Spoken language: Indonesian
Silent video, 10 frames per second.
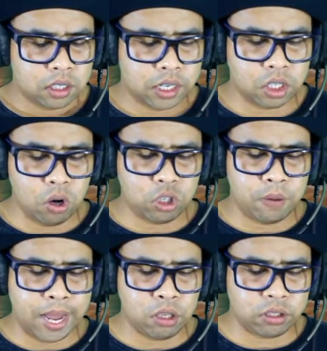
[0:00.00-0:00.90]
Ketok
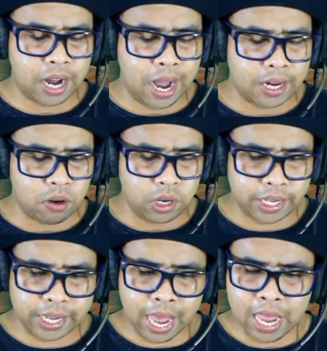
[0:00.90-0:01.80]
untuk melanjutkan, oke.
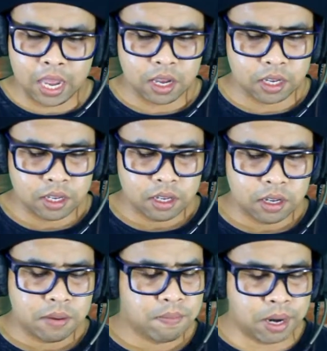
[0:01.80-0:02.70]
Okay.
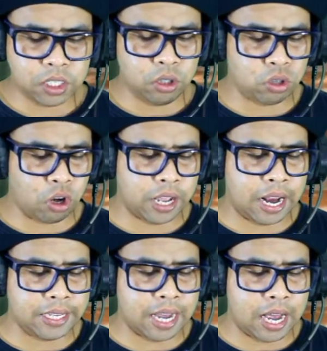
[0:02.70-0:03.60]
Masih tutorial
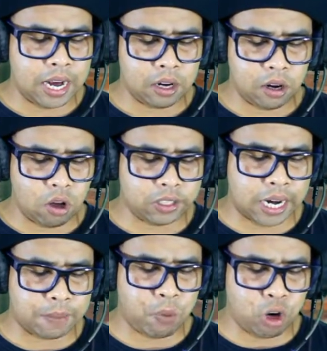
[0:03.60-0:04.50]
aja. Loncat,